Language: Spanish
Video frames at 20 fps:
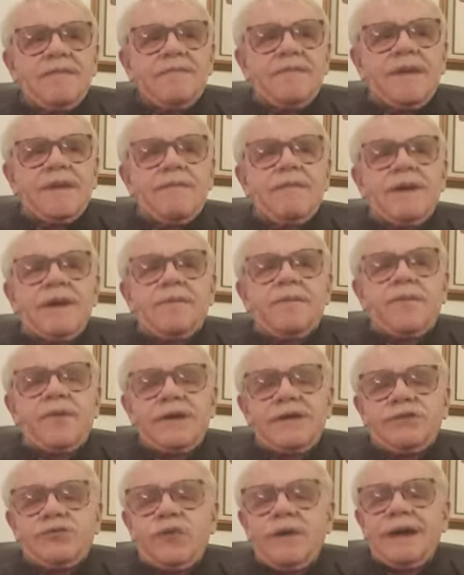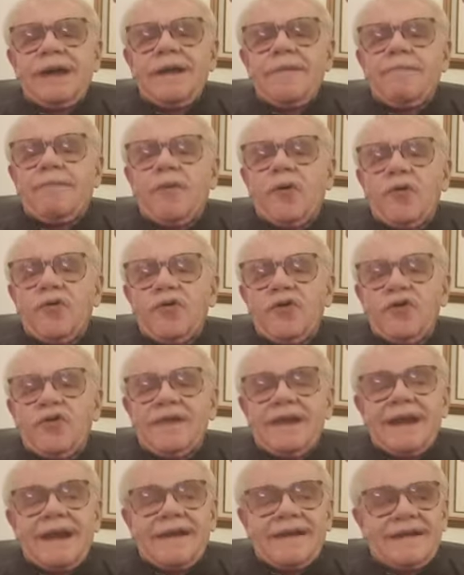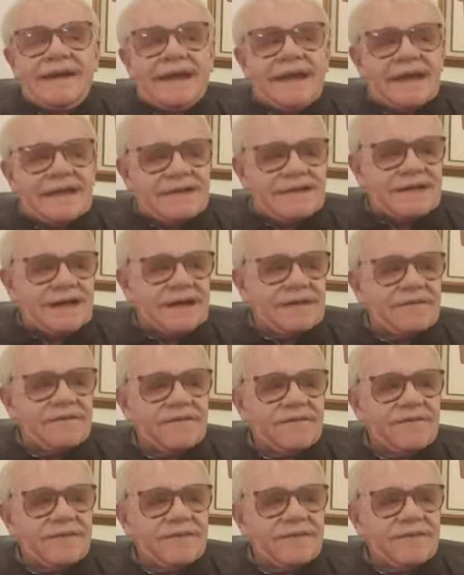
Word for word: primer puesto en el podio de la riqueza.